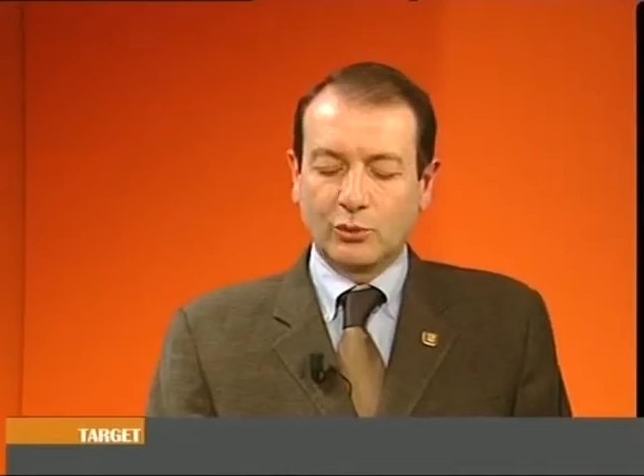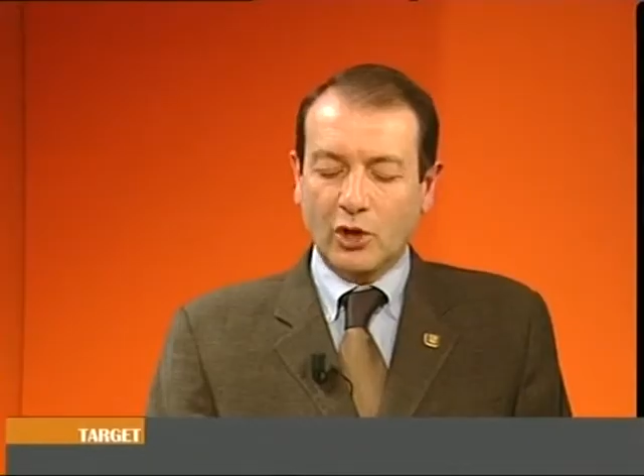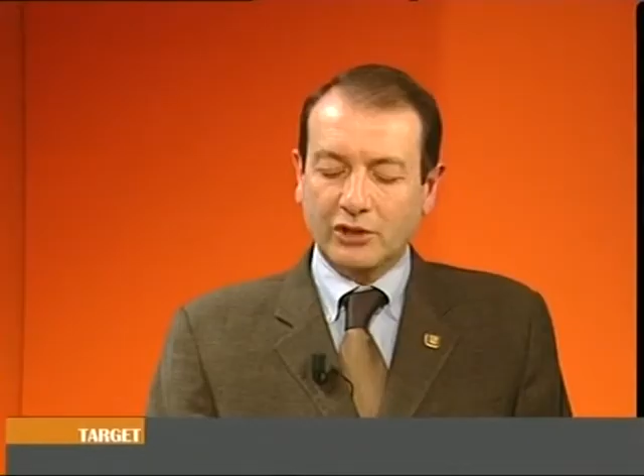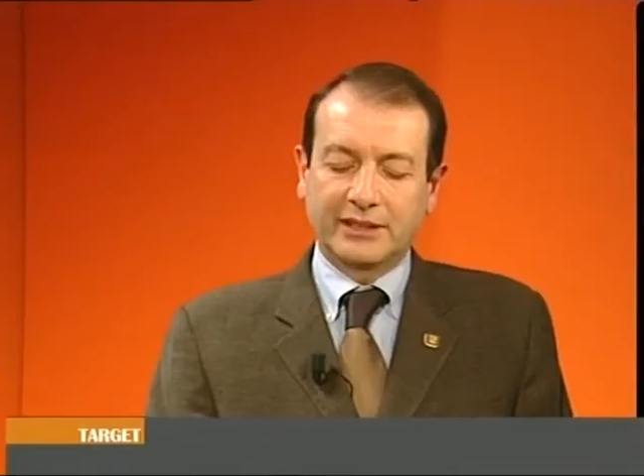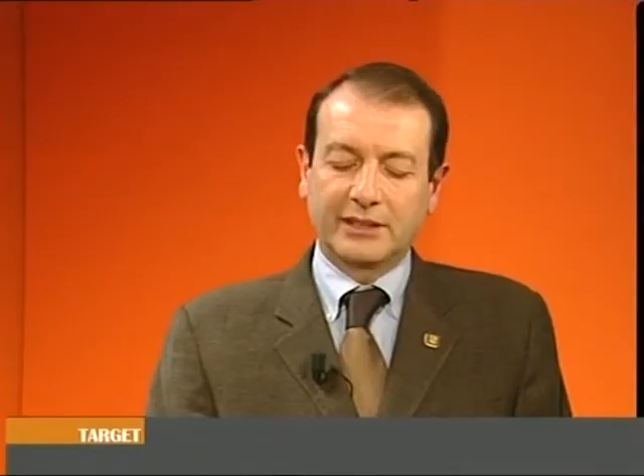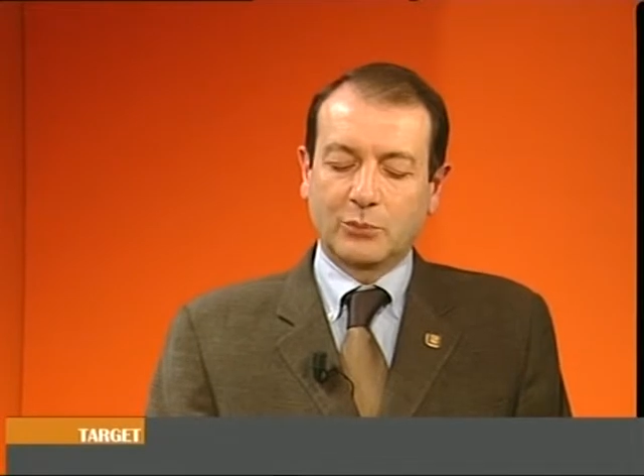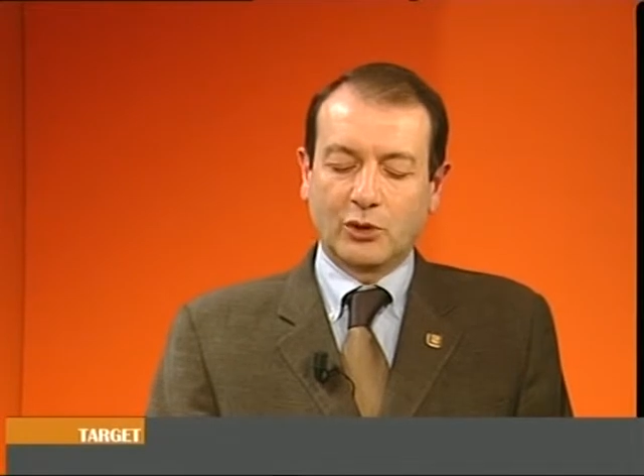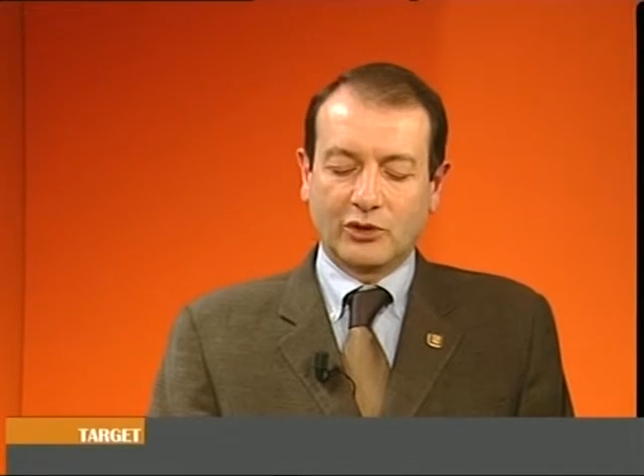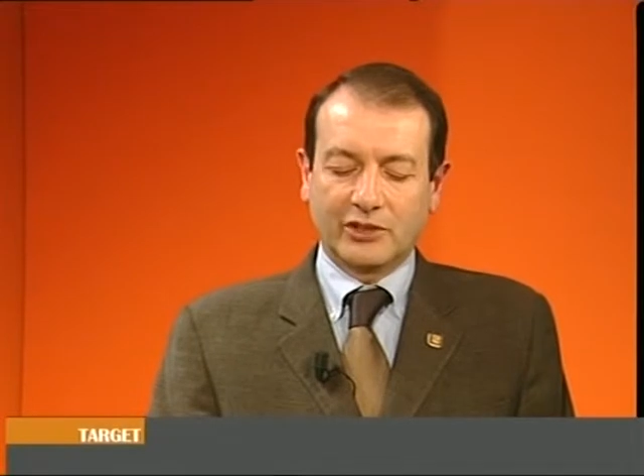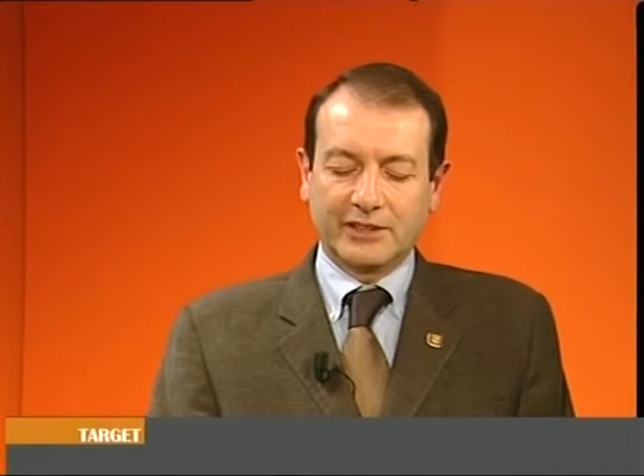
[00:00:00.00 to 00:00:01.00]
un
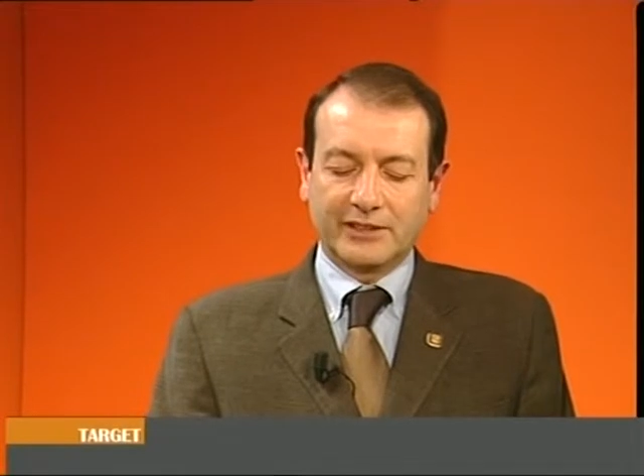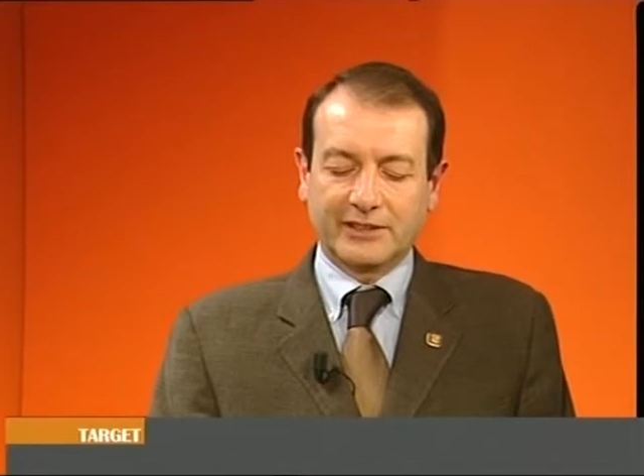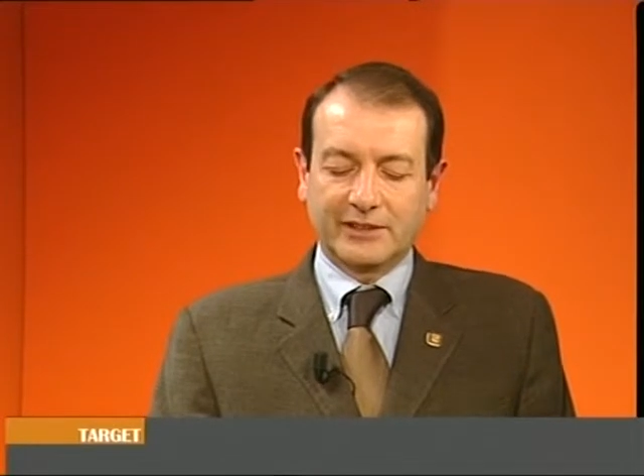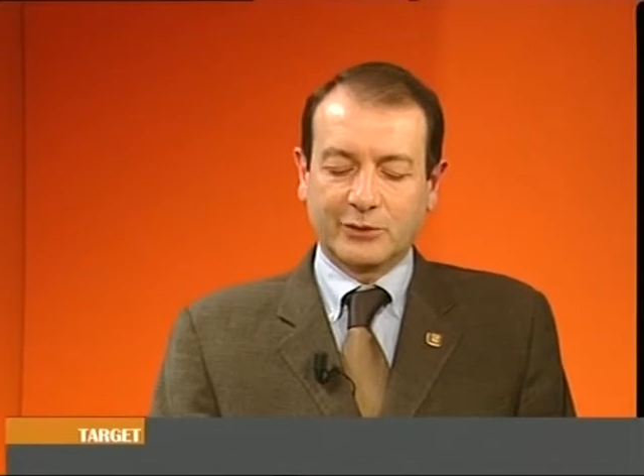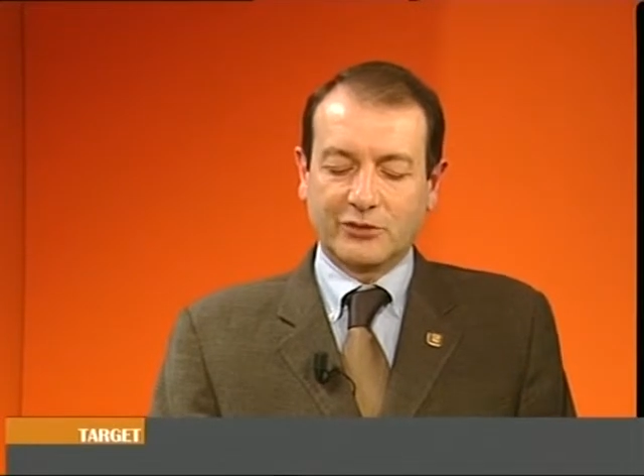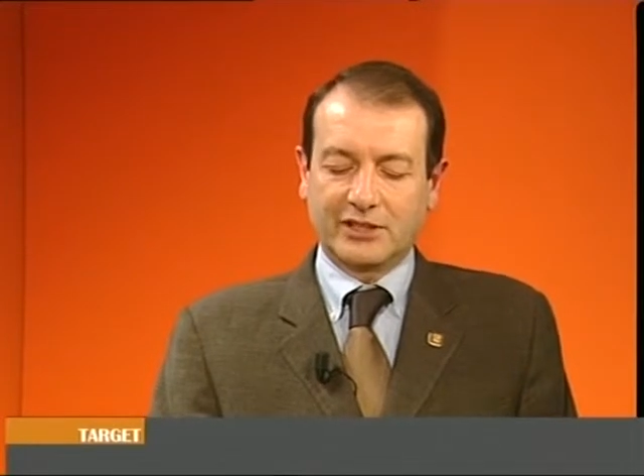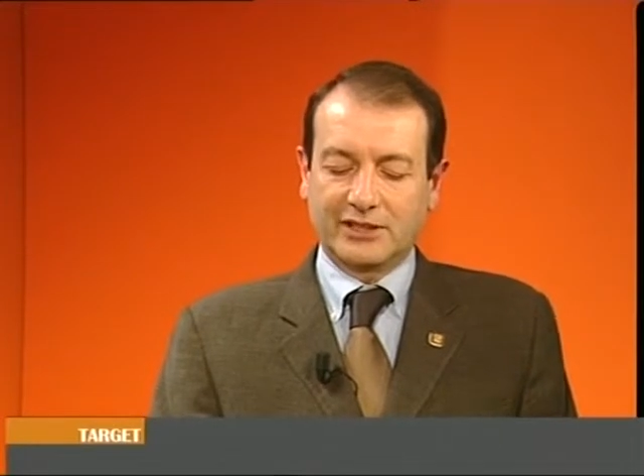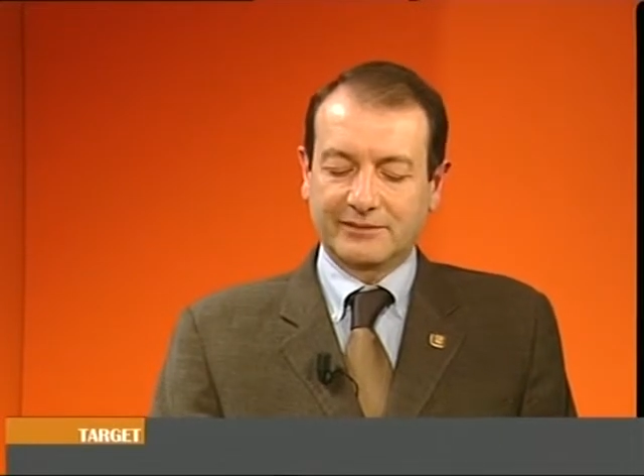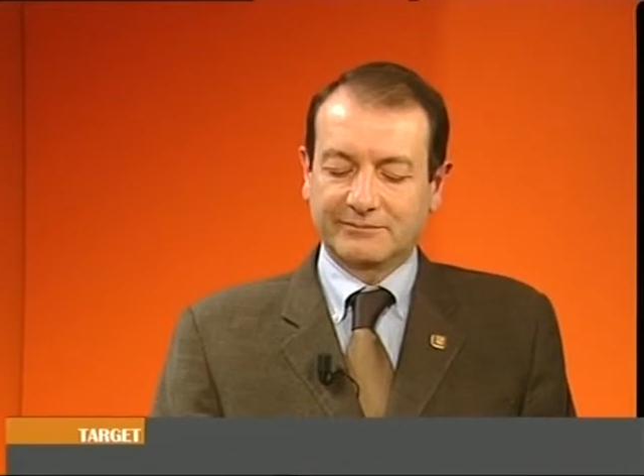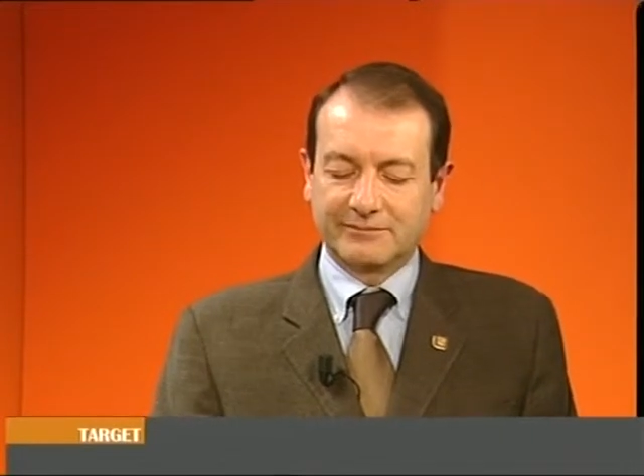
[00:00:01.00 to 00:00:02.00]
ottimo eh, così,